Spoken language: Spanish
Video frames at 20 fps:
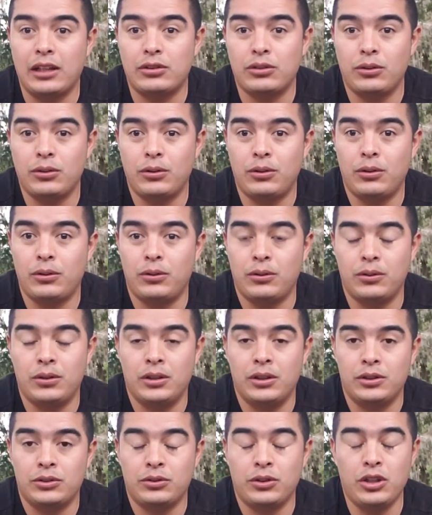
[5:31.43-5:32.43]
y te deja
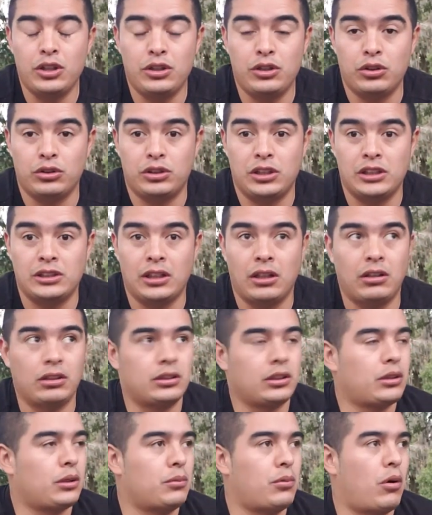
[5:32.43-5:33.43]
todo, todo
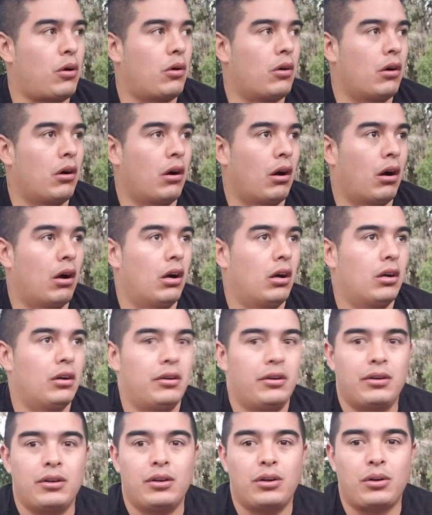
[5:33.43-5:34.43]
idiotizado, así como,
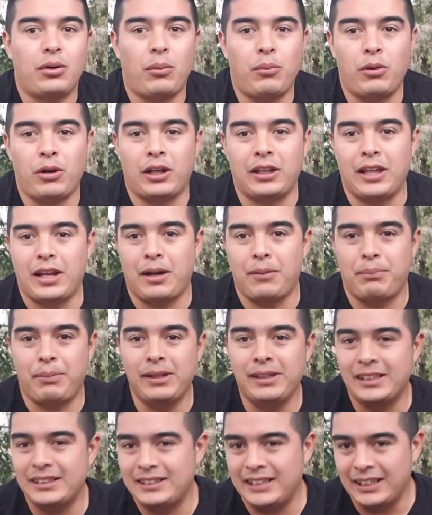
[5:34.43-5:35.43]

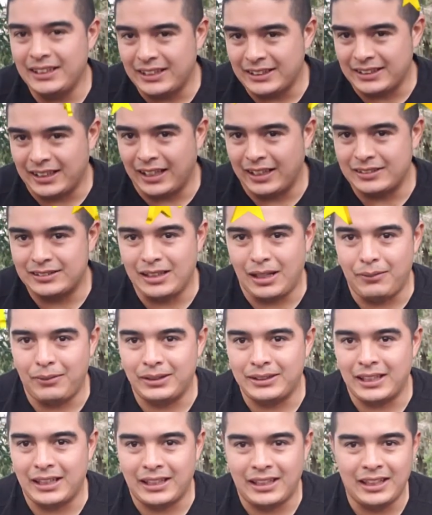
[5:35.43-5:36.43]
como que de repente
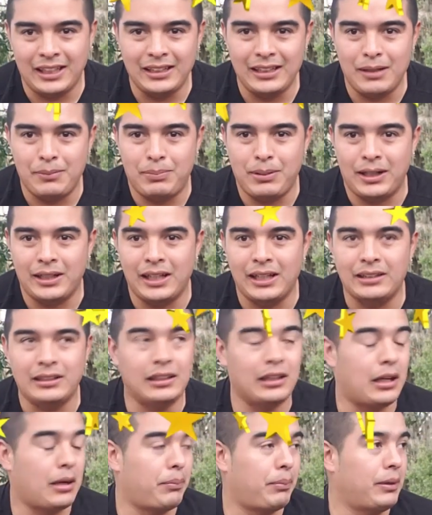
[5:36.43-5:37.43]
sientes que estabas aquí en
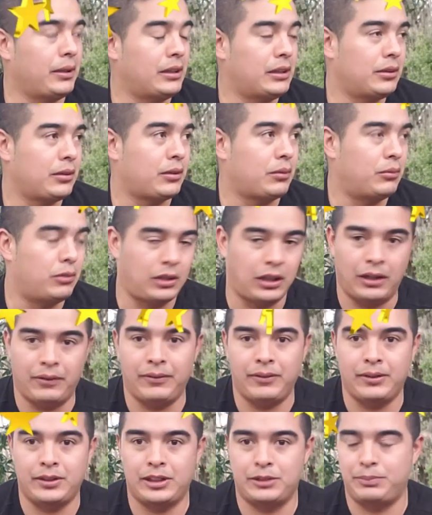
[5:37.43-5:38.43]
el planeta, de
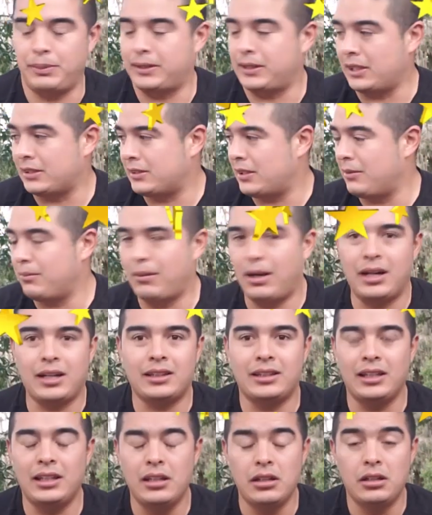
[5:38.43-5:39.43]
repente como que
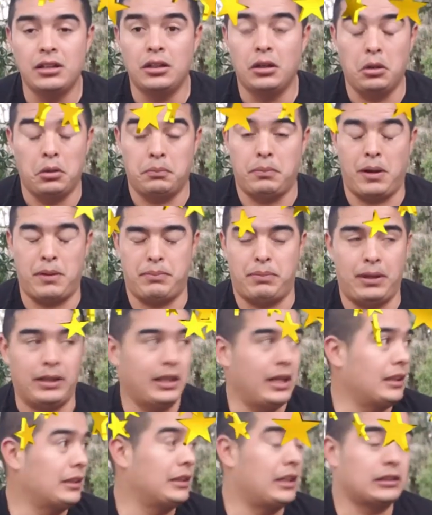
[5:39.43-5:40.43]
despertaste en Marte,
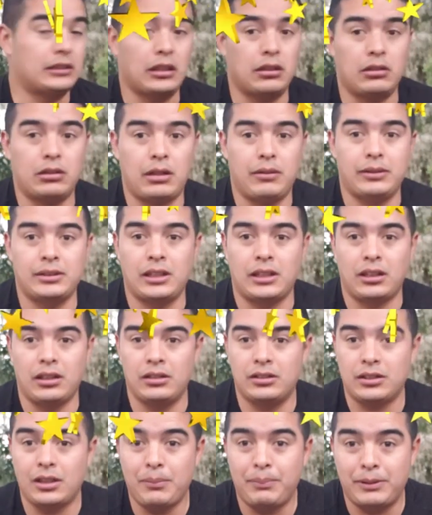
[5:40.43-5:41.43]
parpadeas y ya
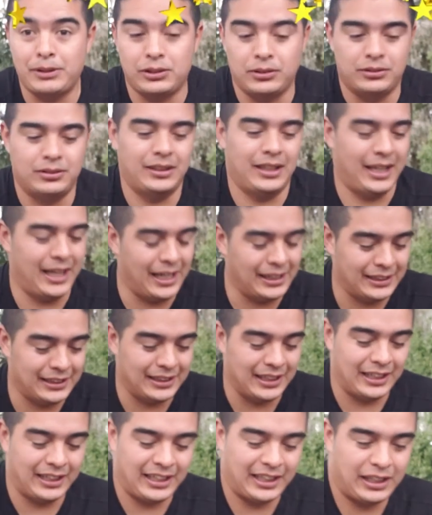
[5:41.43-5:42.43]
estás otra vez aquí. ¿Qué
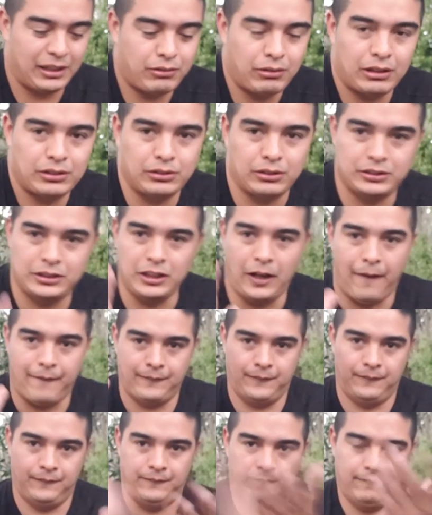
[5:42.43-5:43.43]
pasó? Ese es el
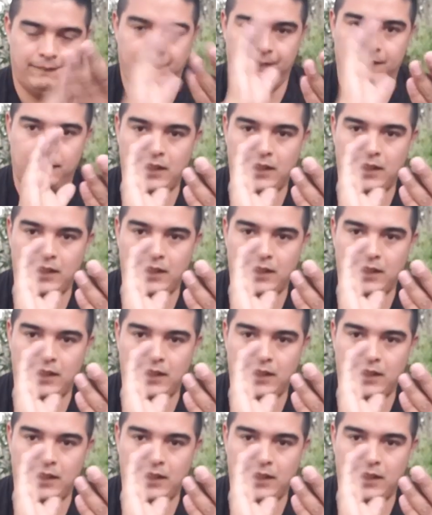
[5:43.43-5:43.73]
jiricuazo, así,